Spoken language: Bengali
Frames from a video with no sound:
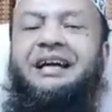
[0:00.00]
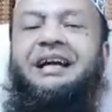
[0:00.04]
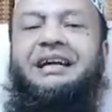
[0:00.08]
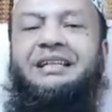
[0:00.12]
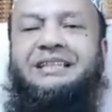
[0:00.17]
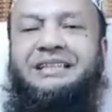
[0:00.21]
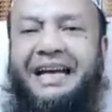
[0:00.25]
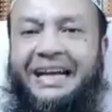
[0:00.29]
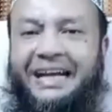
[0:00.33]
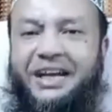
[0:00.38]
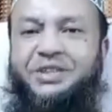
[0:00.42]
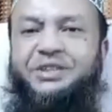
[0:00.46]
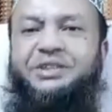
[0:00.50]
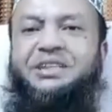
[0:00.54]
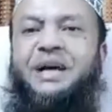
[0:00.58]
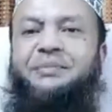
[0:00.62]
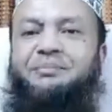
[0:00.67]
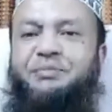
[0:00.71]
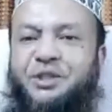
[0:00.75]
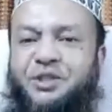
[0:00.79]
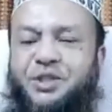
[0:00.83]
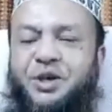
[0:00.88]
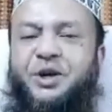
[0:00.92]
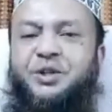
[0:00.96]
তাকে যদি
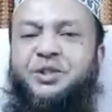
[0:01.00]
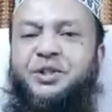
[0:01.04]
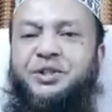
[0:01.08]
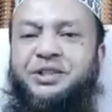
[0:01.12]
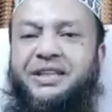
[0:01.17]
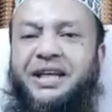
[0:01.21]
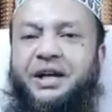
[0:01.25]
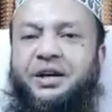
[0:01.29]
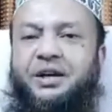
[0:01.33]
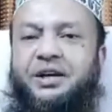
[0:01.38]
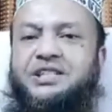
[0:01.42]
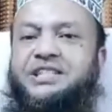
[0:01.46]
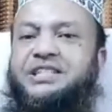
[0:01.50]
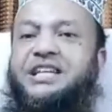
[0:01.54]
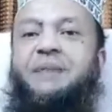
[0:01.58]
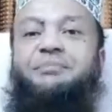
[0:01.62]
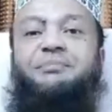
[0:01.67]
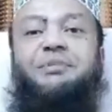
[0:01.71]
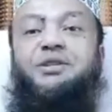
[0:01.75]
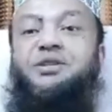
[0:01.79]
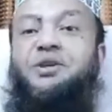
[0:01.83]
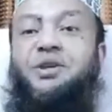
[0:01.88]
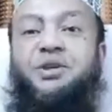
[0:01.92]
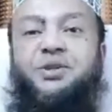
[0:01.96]
আপনি সহযোগিতা করেন সে
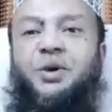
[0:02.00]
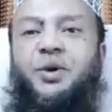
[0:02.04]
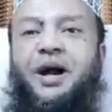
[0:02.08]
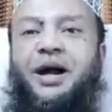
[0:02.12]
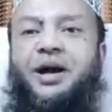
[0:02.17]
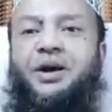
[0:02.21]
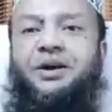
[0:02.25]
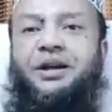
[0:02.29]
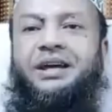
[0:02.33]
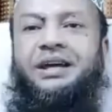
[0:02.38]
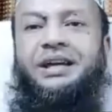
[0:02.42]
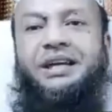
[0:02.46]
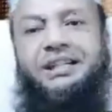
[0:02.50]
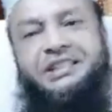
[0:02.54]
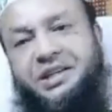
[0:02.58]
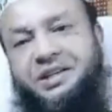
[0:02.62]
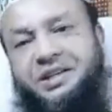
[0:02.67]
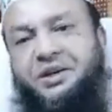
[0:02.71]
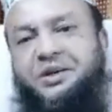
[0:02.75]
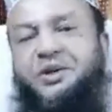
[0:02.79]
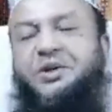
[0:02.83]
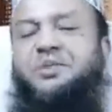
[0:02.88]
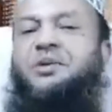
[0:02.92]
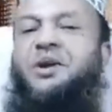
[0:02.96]
আপনার জন্য দোয়া করে
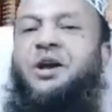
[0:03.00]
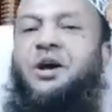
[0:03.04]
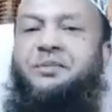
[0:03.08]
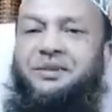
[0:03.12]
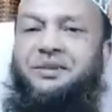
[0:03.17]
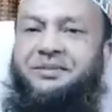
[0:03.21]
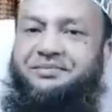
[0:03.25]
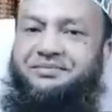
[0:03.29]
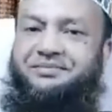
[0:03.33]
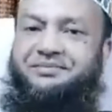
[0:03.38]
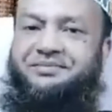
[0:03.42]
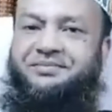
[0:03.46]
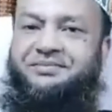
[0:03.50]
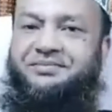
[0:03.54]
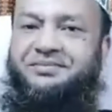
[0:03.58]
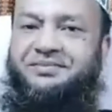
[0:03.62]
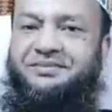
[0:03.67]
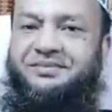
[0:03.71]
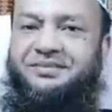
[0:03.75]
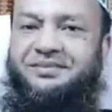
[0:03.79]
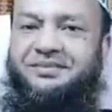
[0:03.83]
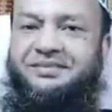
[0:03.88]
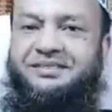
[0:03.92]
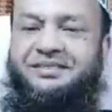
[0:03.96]
সেটাও কবুল হবে
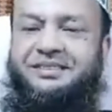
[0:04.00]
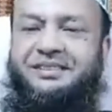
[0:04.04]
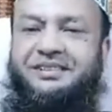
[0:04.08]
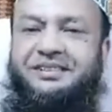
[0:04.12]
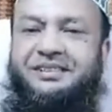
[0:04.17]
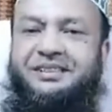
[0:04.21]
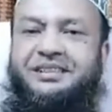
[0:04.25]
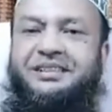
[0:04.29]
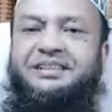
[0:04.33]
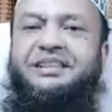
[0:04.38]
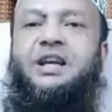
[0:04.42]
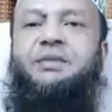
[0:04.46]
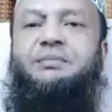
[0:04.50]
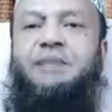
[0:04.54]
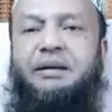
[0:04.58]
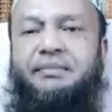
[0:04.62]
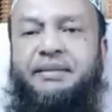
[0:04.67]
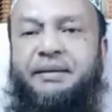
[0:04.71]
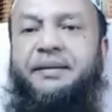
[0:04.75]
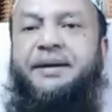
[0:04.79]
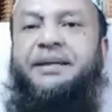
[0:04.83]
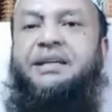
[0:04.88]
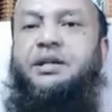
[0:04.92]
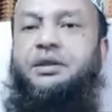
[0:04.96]
তাহলে মা
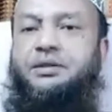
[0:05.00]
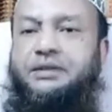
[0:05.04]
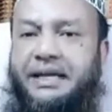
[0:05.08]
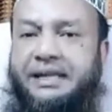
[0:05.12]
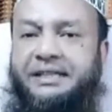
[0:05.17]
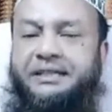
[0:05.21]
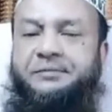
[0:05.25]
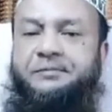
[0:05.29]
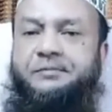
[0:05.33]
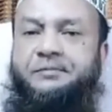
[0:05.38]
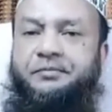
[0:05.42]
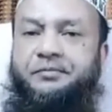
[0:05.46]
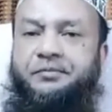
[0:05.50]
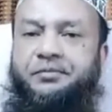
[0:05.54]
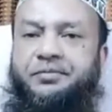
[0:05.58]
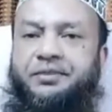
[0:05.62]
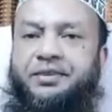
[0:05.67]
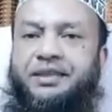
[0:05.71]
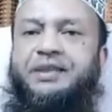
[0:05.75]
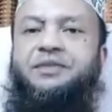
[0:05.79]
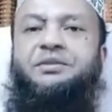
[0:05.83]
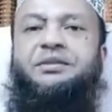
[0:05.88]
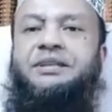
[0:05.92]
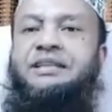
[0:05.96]
বাবারটাও তাই
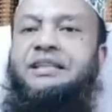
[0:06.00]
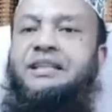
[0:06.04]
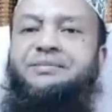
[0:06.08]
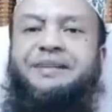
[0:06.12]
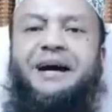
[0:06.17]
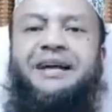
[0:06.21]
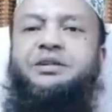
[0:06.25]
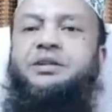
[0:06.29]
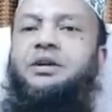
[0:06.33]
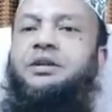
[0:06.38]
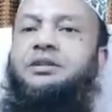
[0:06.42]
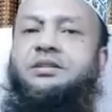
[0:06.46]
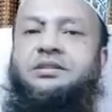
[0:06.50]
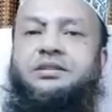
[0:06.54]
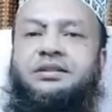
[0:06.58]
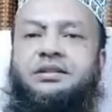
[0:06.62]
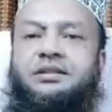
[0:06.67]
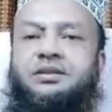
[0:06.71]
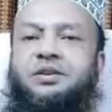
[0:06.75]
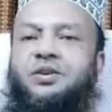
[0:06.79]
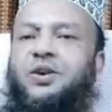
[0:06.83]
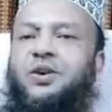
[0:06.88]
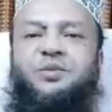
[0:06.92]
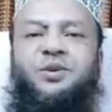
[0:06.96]
কিন্তু বাদত
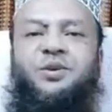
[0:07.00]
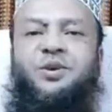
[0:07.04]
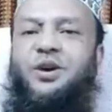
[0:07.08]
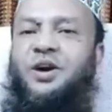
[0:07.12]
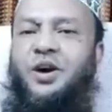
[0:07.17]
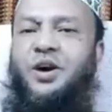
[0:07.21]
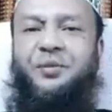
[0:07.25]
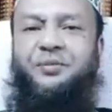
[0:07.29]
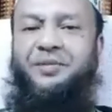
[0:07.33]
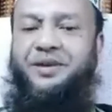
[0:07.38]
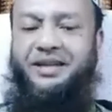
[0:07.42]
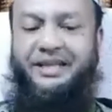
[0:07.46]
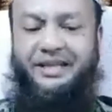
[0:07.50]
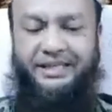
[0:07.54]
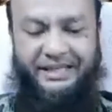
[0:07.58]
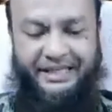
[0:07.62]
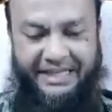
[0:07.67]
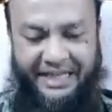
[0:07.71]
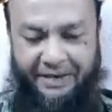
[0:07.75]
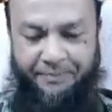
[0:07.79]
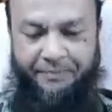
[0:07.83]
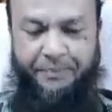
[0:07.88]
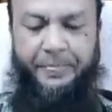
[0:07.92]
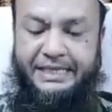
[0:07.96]
কবুল হবে
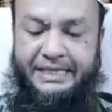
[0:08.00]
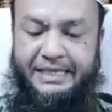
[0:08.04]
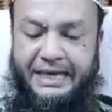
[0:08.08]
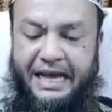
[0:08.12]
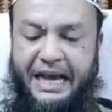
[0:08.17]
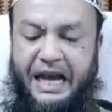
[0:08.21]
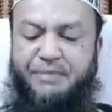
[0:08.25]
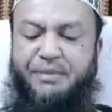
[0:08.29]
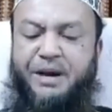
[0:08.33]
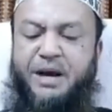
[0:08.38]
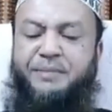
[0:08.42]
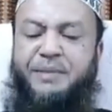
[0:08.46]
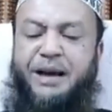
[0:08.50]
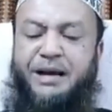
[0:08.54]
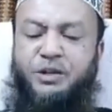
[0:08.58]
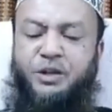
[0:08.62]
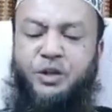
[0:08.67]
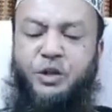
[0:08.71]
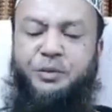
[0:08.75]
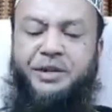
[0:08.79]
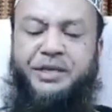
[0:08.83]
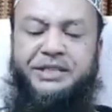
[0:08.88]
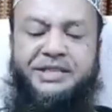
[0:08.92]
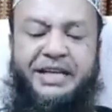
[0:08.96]
না আমার
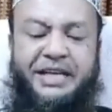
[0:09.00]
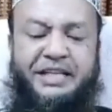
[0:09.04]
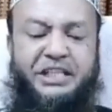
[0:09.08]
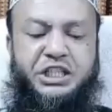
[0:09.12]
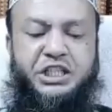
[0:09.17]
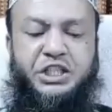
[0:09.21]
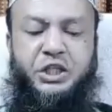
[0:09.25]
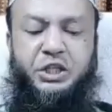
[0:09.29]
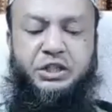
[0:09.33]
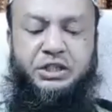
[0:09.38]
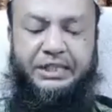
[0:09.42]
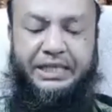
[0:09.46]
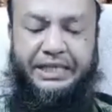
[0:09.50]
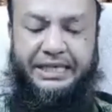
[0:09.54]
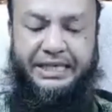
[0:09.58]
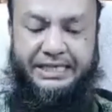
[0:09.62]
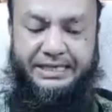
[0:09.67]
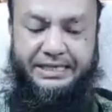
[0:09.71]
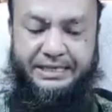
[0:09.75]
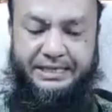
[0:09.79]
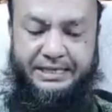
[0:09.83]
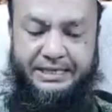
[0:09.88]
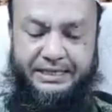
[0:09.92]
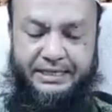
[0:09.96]
বান্ধবী চারটি সন্তান
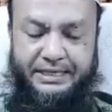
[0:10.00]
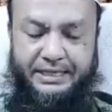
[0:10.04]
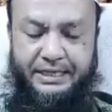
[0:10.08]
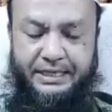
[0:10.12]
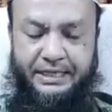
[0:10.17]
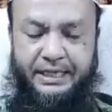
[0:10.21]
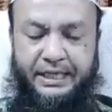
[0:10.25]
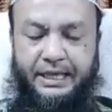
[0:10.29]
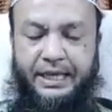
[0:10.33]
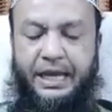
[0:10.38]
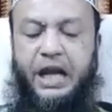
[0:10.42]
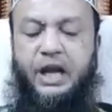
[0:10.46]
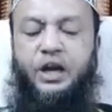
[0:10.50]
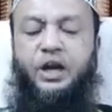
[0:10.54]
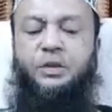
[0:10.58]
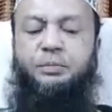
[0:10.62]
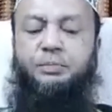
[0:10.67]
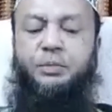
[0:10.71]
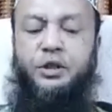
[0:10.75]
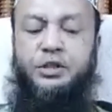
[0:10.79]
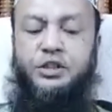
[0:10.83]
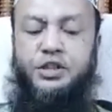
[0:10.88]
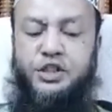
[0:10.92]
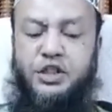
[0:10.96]
আছে এখন
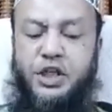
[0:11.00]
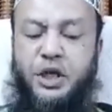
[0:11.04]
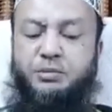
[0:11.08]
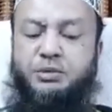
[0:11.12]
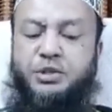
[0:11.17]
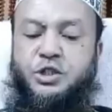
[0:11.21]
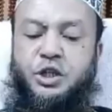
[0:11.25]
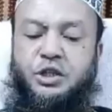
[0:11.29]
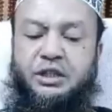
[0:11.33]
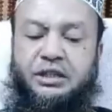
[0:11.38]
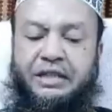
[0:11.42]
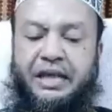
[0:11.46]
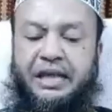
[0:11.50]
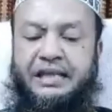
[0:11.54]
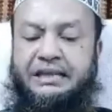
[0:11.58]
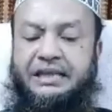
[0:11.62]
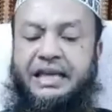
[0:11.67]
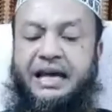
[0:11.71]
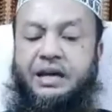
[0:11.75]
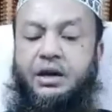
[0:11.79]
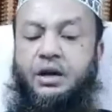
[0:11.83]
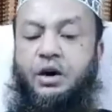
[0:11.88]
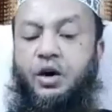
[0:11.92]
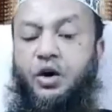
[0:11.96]
পঞ্চম সন্তান
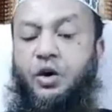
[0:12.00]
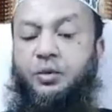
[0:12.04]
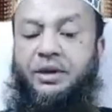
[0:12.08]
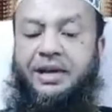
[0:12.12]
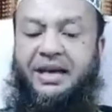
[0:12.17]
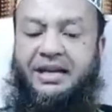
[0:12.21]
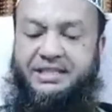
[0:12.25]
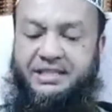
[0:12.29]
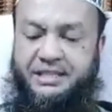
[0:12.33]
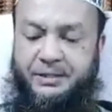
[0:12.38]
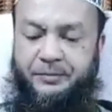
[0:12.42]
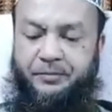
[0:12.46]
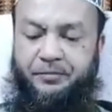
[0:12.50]
তার গর্বে আছে